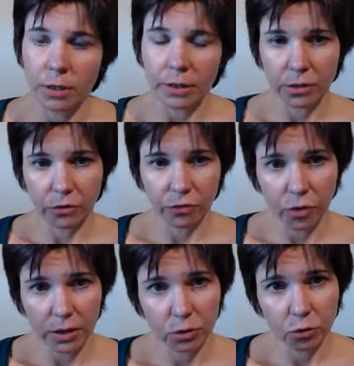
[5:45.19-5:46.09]
das
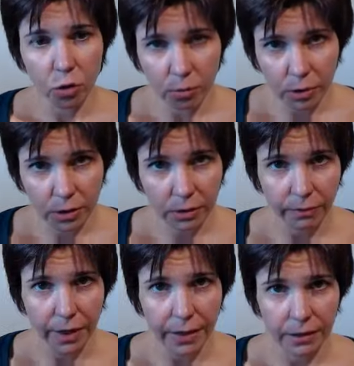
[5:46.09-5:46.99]
Gefühl hast, du kommst nicht
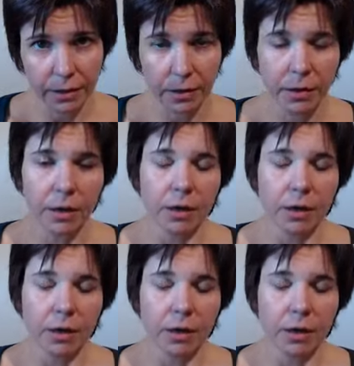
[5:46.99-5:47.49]
weiter,